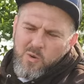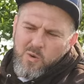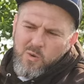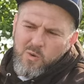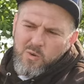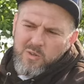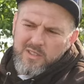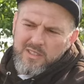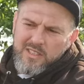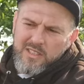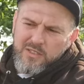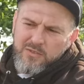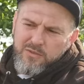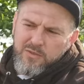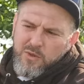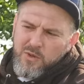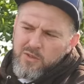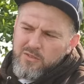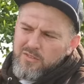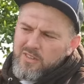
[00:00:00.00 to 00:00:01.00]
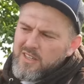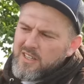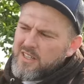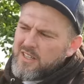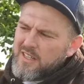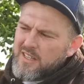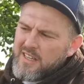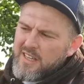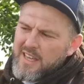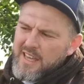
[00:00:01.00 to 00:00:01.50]
und das
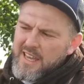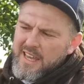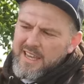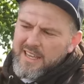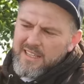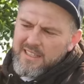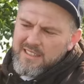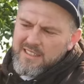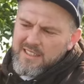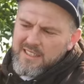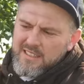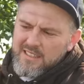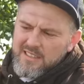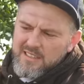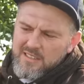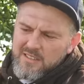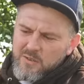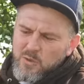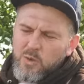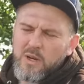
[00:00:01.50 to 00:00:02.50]
Vorfach hängt dann